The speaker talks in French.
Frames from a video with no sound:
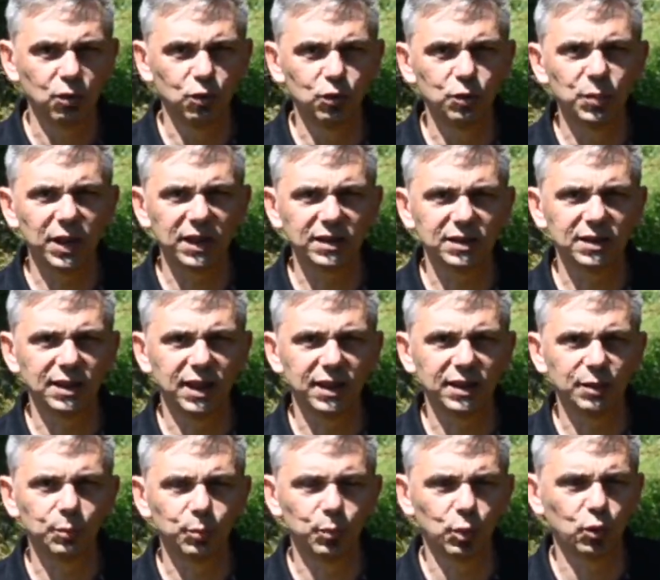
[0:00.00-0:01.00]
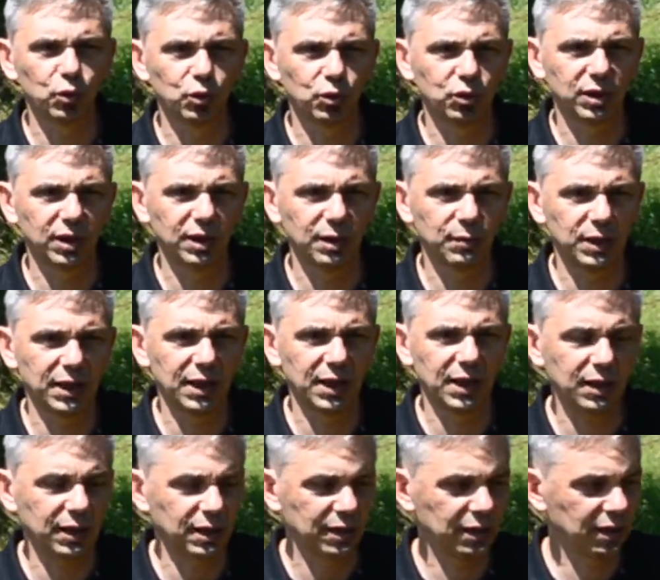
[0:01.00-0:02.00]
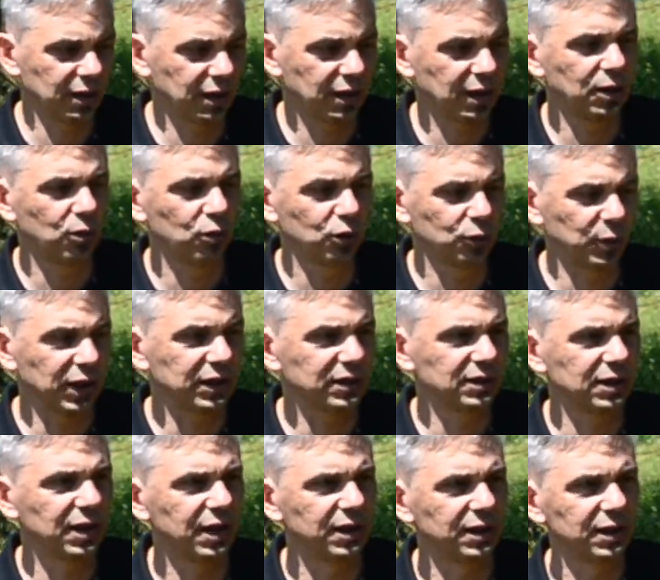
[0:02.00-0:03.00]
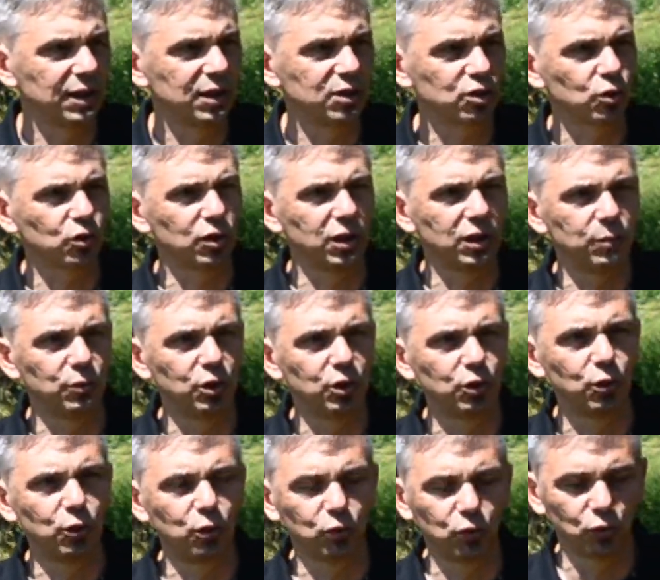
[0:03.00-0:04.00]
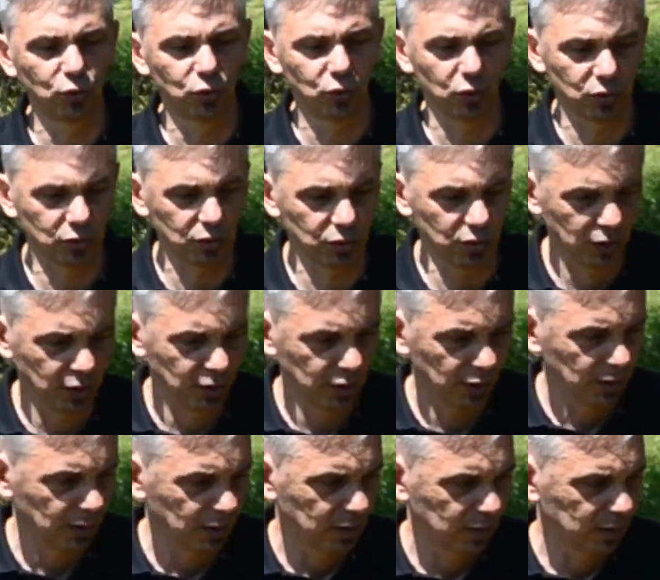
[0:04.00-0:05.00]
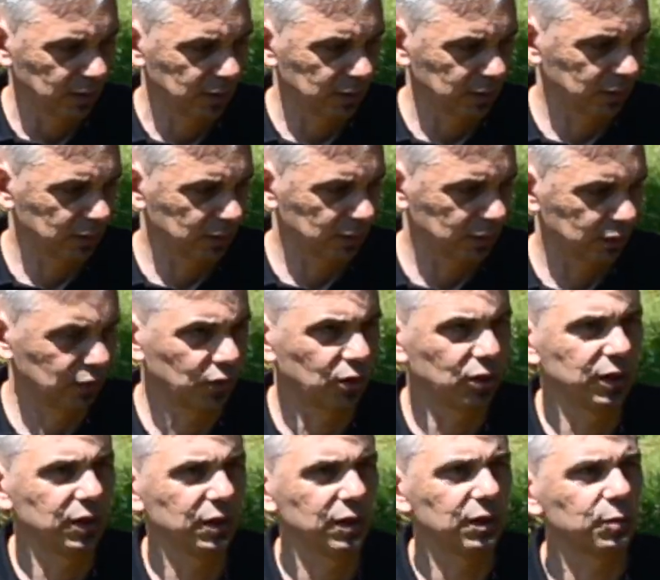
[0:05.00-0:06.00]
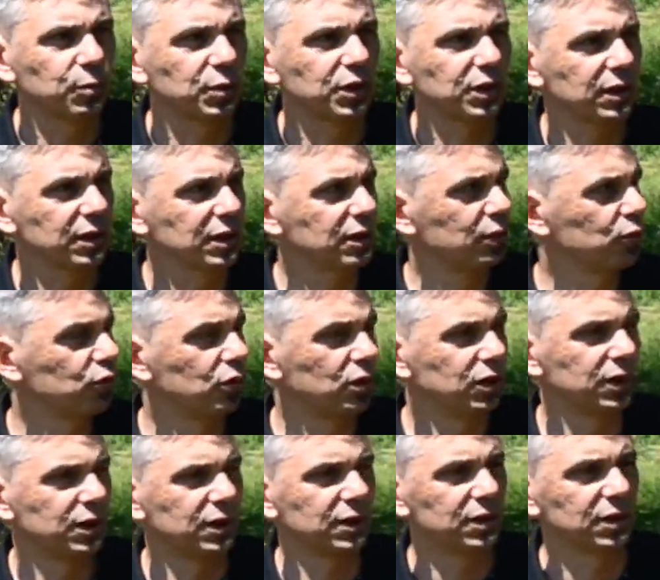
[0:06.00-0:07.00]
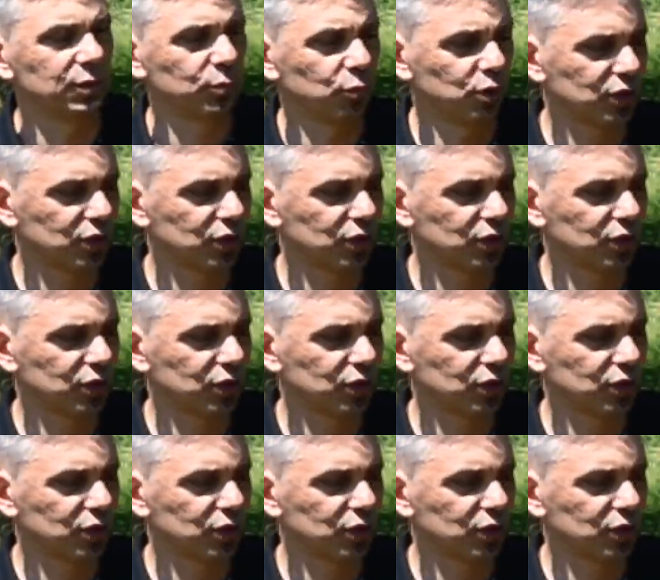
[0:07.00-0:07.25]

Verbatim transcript: une partie de l'année pondre dans la mare et, l'autre partie de l'année ils sont dans les milieux autour, euh, dans les prairies ou dans les,